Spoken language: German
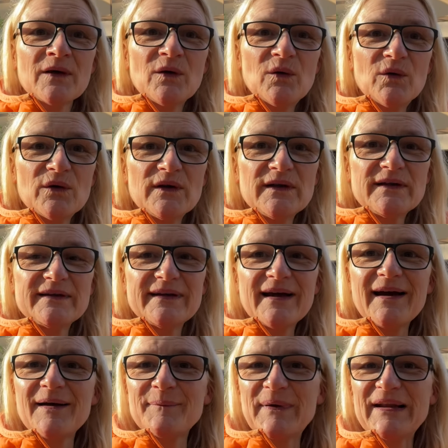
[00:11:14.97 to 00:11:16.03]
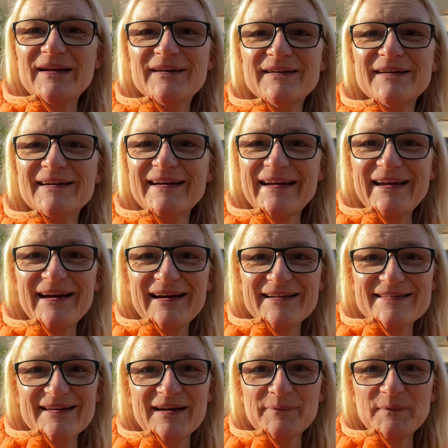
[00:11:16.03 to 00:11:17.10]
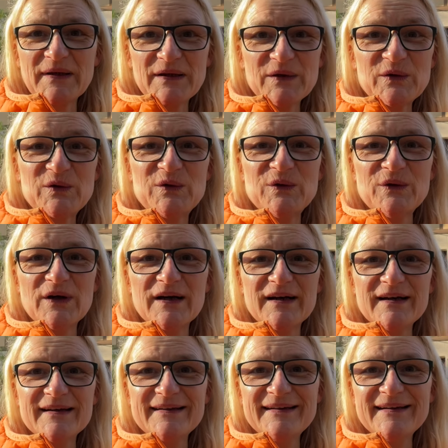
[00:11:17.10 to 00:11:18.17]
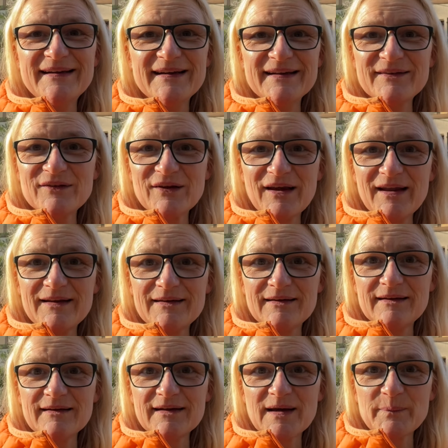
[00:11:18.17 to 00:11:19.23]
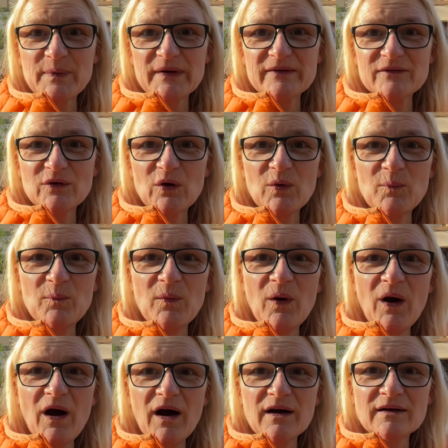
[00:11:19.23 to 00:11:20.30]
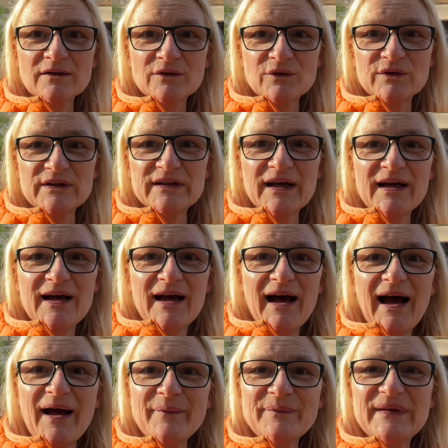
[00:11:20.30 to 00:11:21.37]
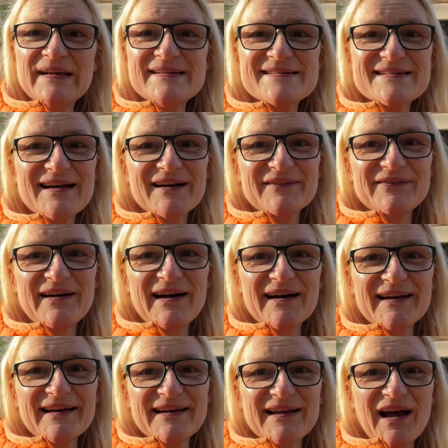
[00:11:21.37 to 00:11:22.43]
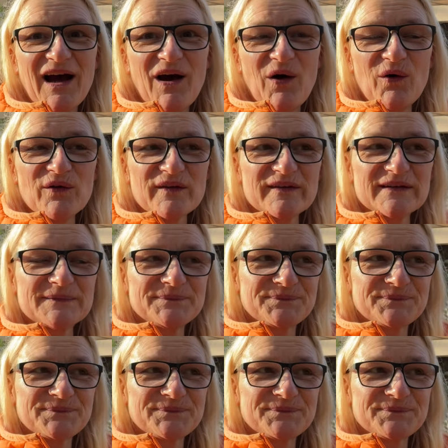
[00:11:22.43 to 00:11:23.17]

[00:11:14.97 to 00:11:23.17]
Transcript: Und ja, meine Reha-Zeit, meine Kur, die geht zu Ende. Ich habe jetzt noch morgen und am Dienstag fahre ich nach Hause.